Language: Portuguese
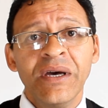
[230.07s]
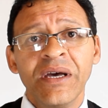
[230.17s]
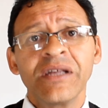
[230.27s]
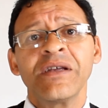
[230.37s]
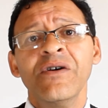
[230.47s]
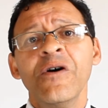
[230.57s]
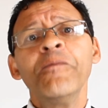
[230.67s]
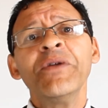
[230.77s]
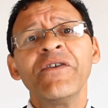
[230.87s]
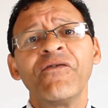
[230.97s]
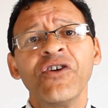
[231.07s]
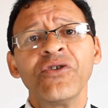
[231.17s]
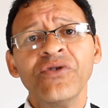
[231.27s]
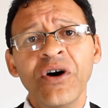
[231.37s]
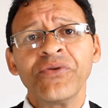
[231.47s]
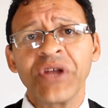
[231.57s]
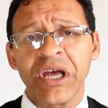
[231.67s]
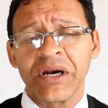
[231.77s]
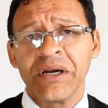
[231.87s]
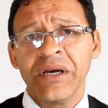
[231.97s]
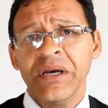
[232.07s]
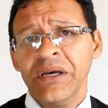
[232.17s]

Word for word: Então eu prefiro não ter.